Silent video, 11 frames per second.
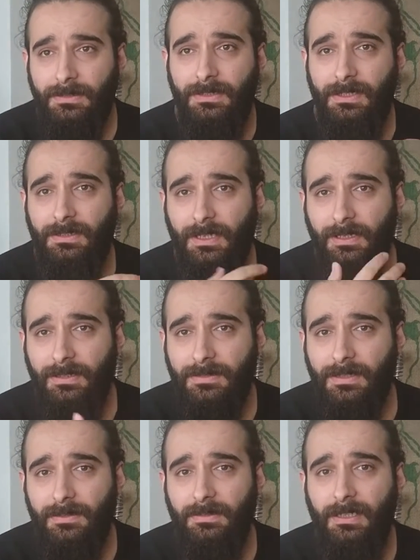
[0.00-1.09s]
İşte tek
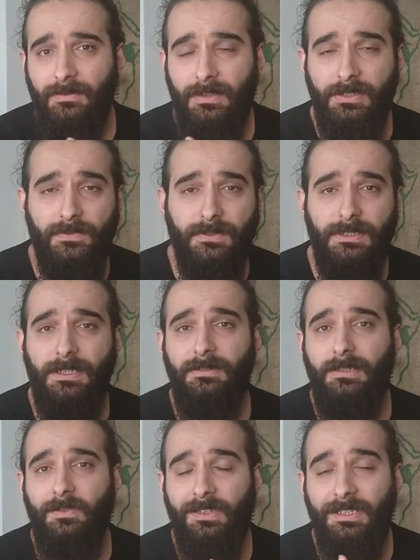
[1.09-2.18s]
kazanlar var, çift
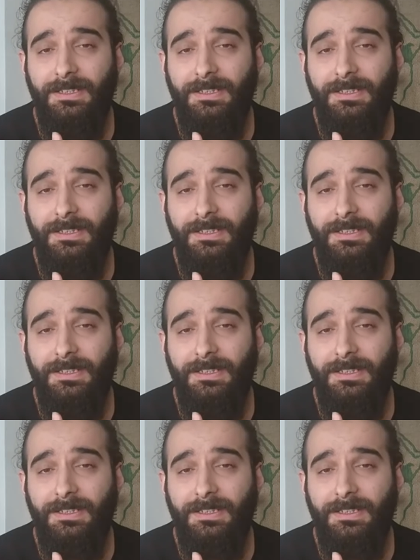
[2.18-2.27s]
kazanlar var.